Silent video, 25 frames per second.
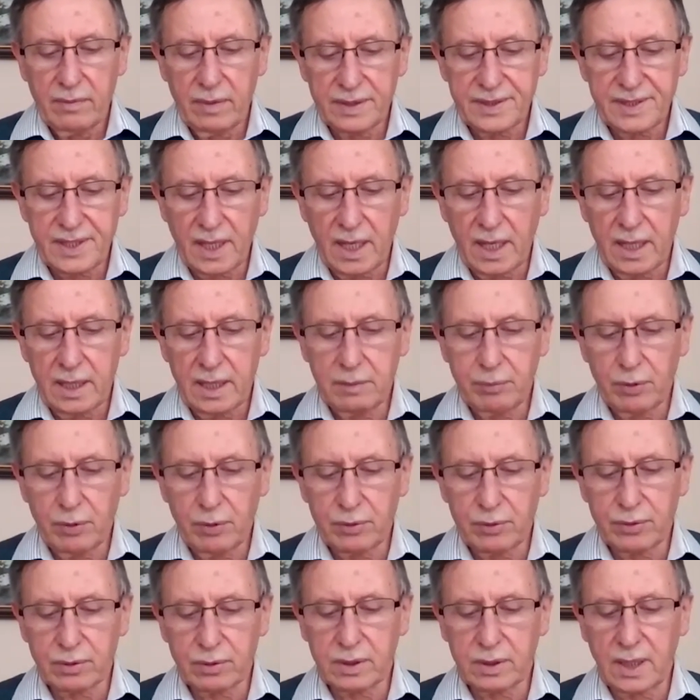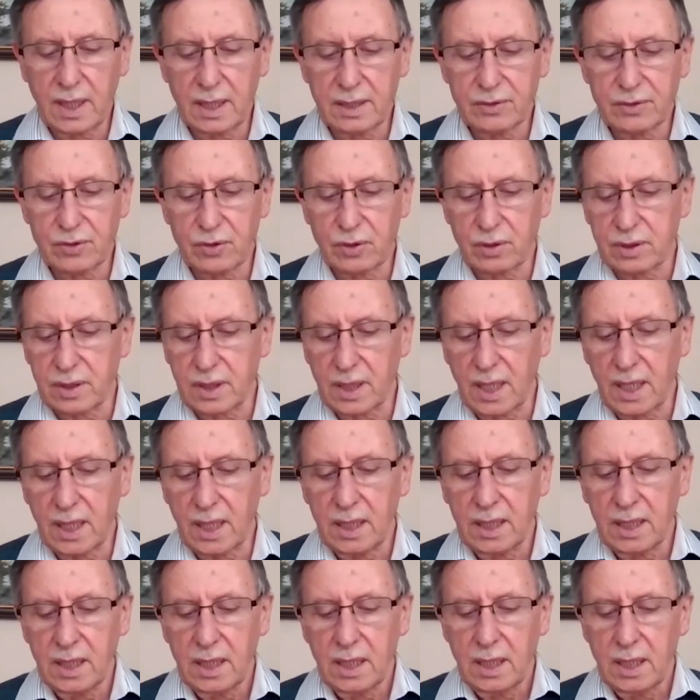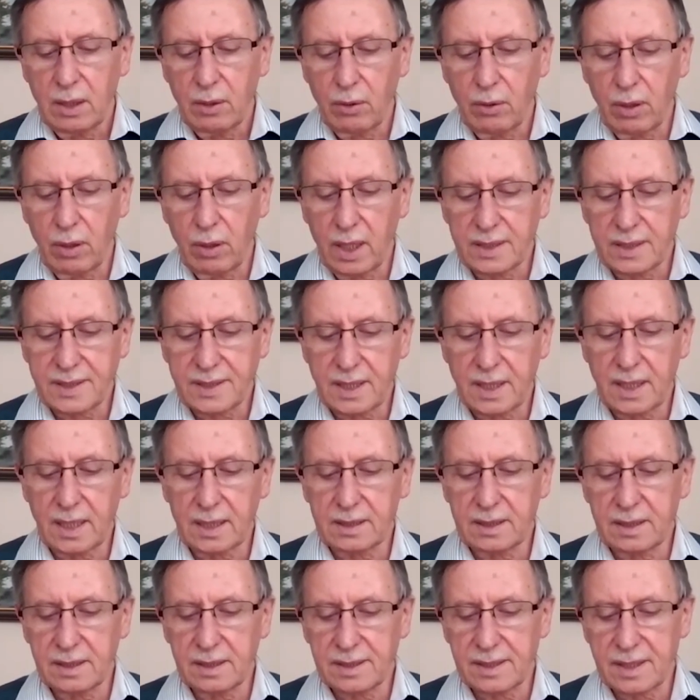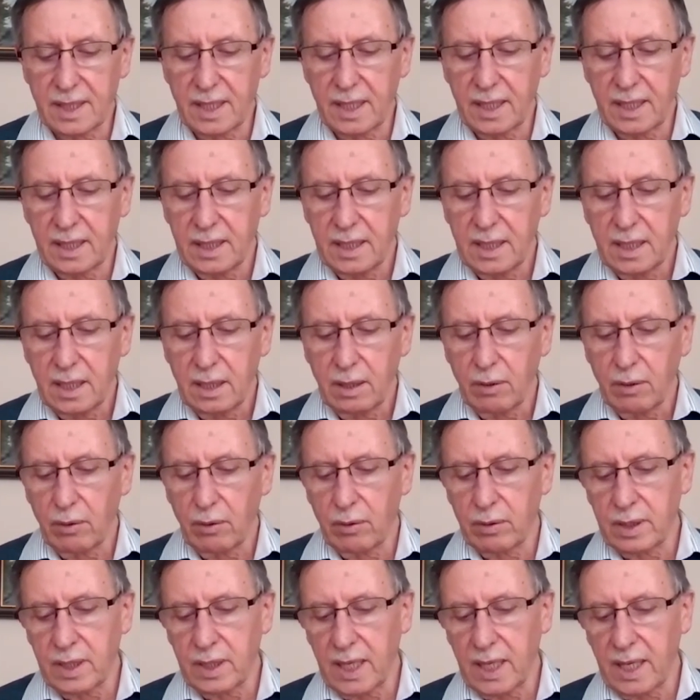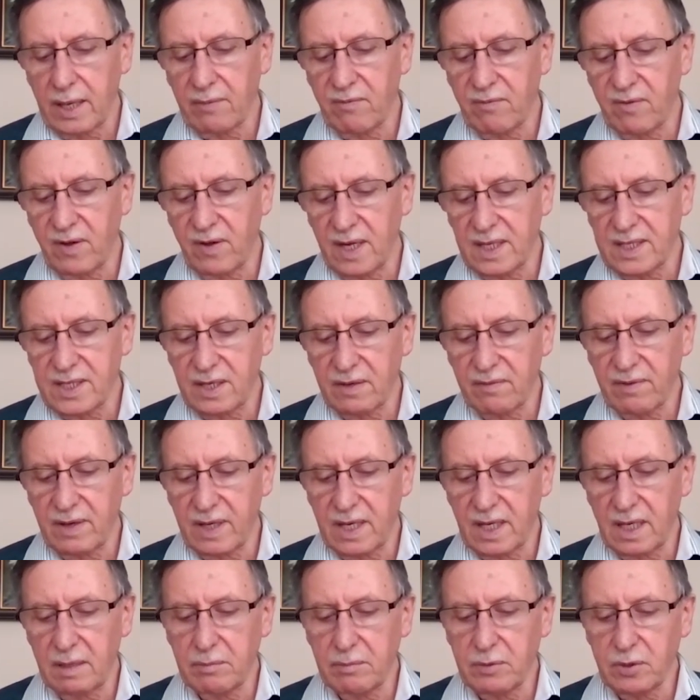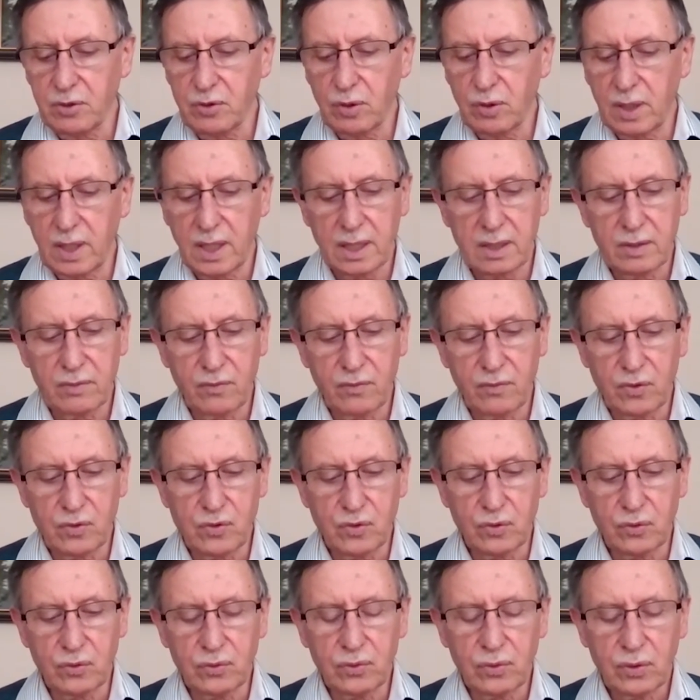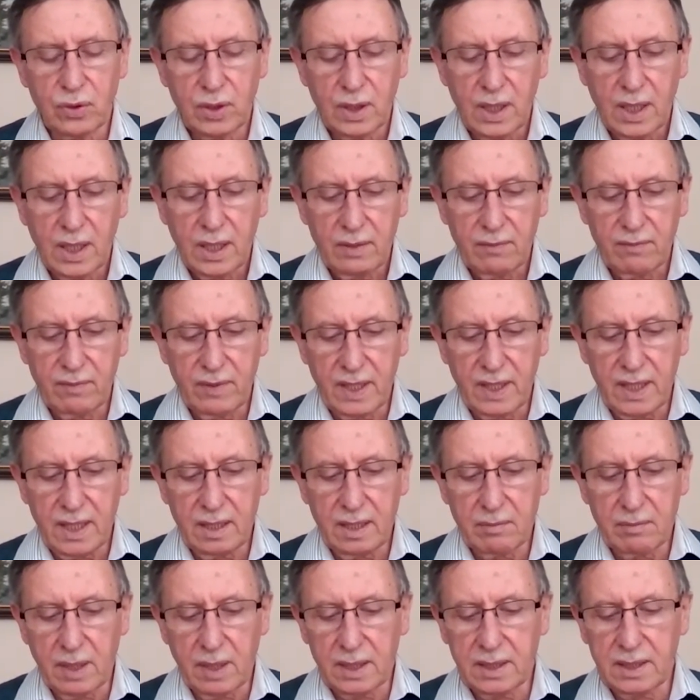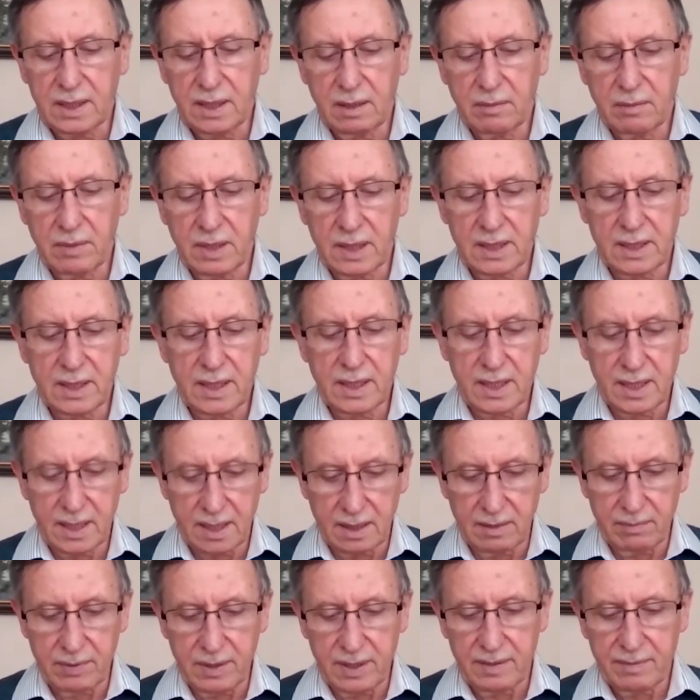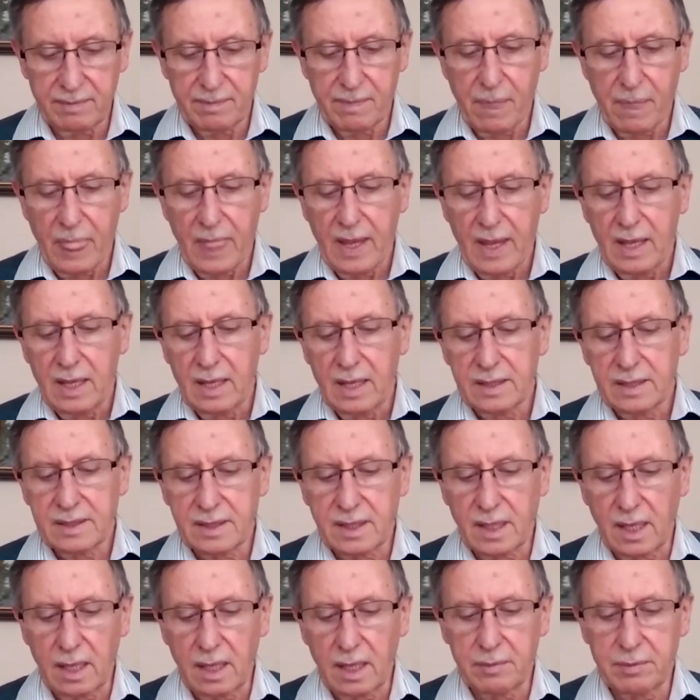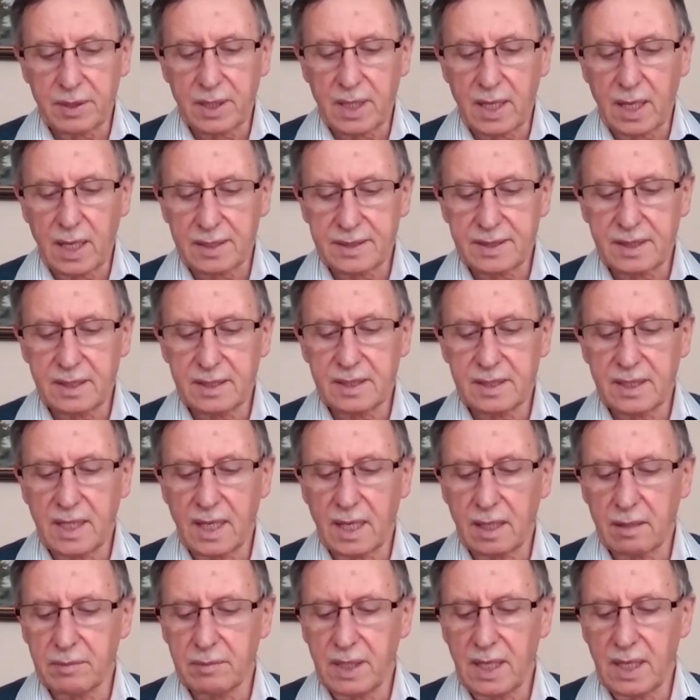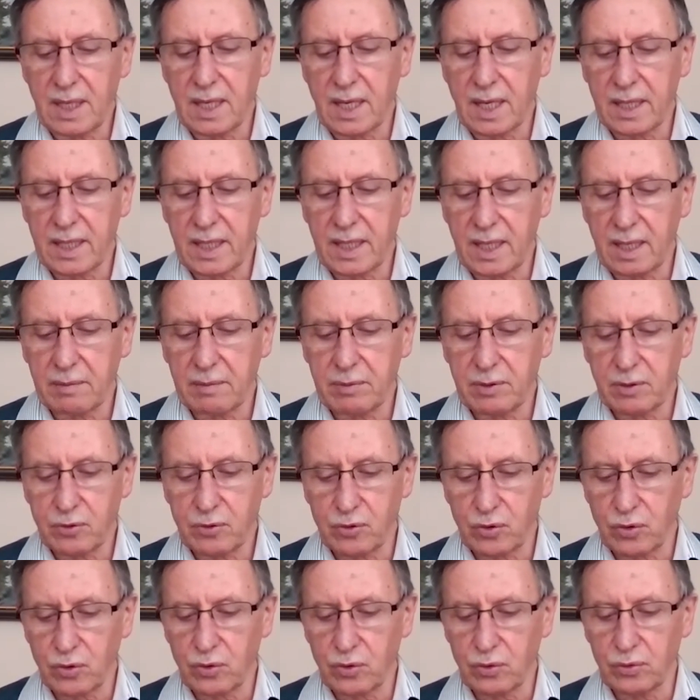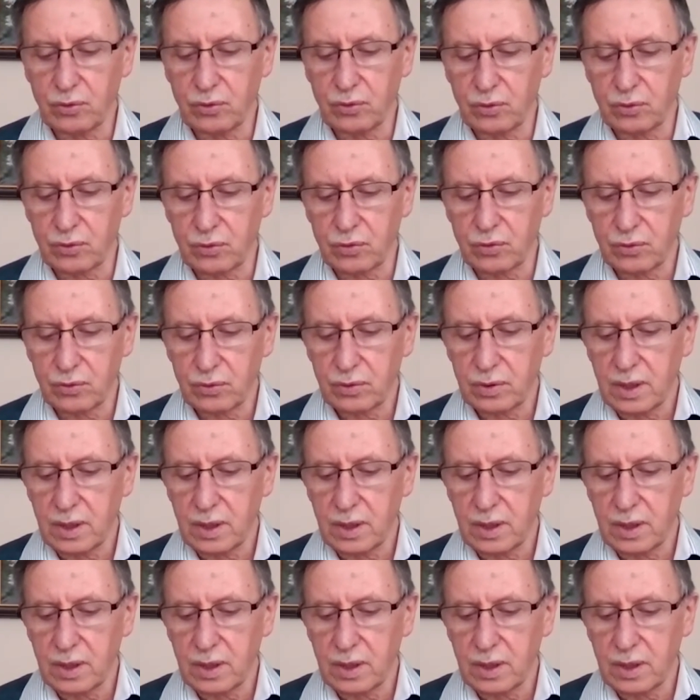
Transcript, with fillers: Ve sahip olduktan sonra o hasenat ise ona evvelce verilmiş olan vücut ve iman nimetleri gibi sabıkatsiz niyam ilahiye bir şükürdür.